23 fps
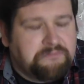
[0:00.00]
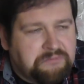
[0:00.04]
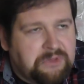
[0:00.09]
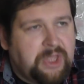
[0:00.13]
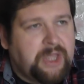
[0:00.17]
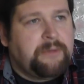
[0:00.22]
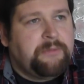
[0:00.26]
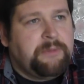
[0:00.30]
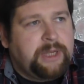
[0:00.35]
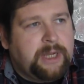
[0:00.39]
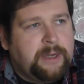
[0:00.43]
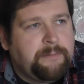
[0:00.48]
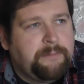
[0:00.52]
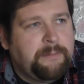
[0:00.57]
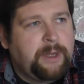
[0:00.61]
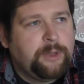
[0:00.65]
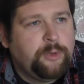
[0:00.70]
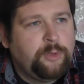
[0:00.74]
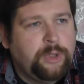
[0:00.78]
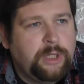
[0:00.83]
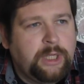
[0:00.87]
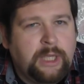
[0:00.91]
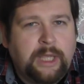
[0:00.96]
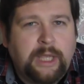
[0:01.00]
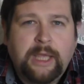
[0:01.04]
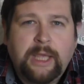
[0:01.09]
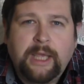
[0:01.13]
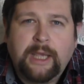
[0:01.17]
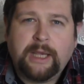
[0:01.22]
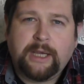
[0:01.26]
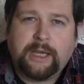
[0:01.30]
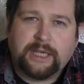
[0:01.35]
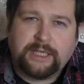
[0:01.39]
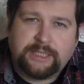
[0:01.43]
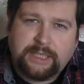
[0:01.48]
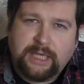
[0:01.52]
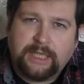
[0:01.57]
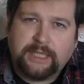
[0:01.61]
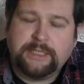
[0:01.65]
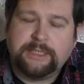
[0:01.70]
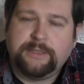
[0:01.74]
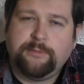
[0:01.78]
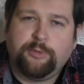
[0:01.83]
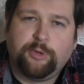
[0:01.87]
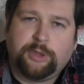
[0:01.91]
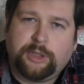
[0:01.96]
Да, меня обманули
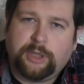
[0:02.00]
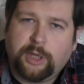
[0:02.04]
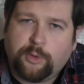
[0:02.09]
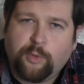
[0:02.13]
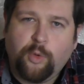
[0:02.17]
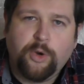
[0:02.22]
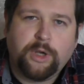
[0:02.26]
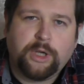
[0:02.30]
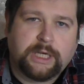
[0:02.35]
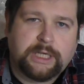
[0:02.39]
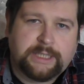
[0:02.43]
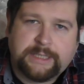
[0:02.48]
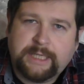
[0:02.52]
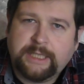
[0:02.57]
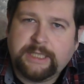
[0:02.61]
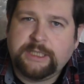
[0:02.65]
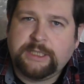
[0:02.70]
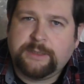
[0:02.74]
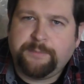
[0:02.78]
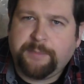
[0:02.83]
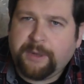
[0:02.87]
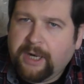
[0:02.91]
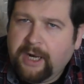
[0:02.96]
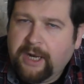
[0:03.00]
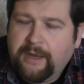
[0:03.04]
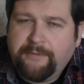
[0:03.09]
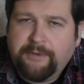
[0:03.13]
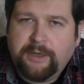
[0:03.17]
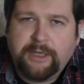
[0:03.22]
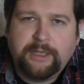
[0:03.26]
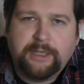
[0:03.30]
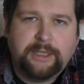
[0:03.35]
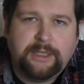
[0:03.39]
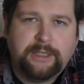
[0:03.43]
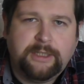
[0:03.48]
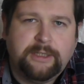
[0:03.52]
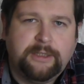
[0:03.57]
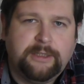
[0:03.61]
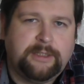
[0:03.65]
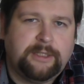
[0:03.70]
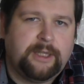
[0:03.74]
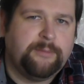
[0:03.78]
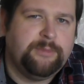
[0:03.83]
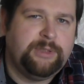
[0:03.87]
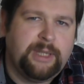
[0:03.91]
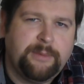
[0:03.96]
казалось вот такой, казалось правильной,
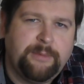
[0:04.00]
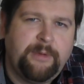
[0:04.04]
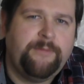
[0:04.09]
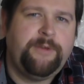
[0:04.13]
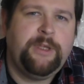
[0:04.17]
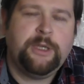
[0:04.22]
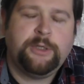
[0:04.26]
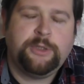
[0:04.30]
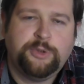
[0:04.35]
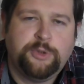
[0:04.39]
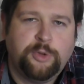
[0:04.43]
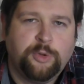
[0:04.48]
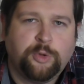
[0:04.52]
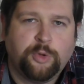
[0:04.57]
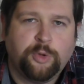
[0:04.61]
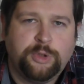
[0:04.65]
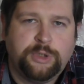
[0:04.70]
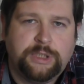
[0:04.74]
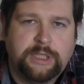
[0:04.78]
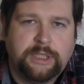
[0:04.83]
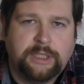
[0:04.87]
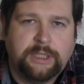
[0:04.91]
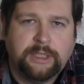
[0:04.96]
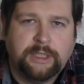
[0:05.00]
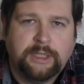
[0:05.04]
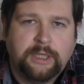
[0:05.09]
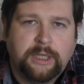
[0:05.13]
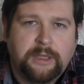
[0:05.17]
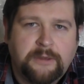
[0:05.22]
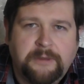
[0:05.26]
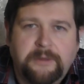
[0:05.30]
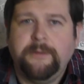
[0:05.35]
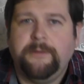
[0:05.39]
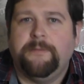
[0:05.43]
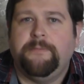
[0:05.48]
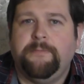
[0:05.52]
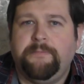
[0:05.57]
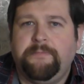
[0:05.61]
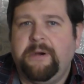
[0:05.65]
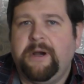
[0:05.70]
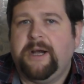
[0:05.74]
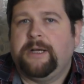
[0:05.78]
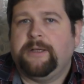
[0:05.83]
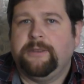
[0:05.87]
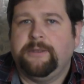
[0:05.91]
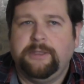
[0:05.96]
там демо-версию крутила, и
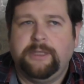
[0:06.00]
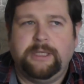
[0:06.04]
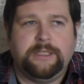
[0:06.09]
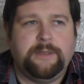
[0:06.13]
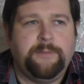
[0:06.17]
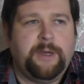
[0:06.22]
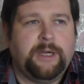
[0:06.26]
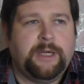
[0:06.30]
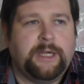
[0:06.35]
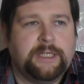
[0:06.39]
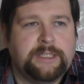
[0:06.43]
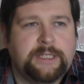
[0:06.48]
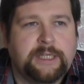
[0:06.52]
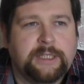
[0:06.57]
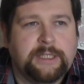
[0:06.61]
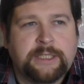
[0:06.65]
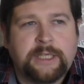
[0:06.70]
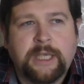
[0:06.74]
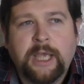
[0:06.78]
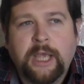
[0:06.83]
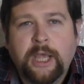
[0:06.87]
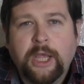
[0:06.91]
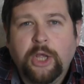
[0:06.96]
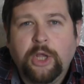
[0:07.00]
бах, на тебя оказалось.